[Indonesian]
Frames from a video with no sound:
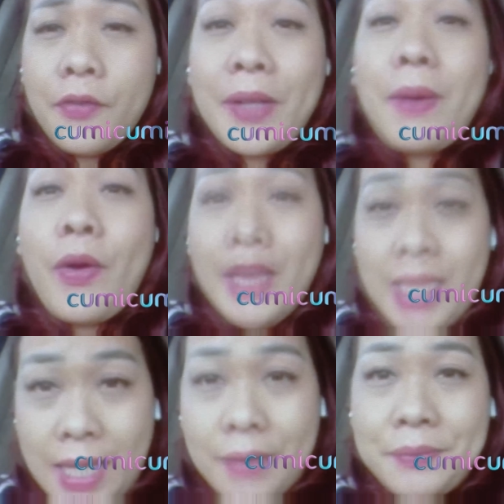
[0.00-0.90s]
uh,
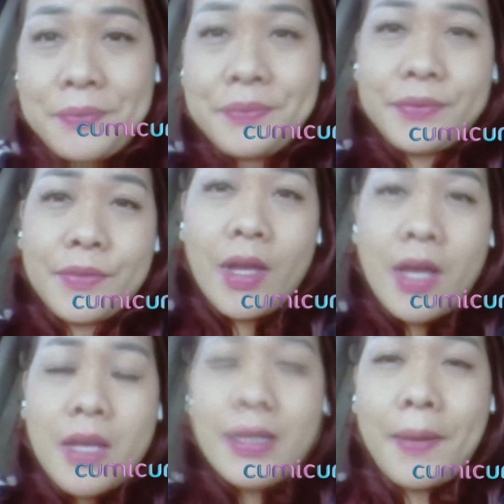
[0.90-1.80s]
Fatmawati
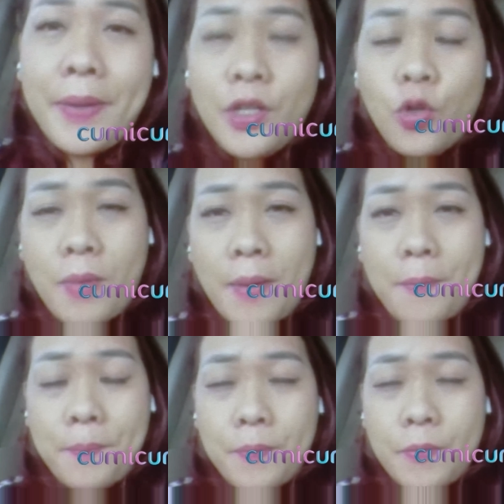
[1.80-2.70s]
sampai di
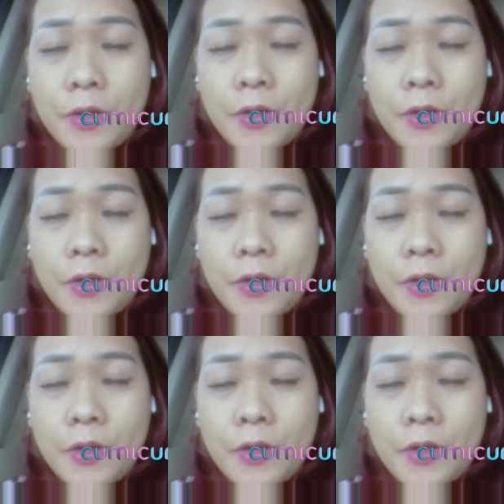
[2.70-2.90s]
rumah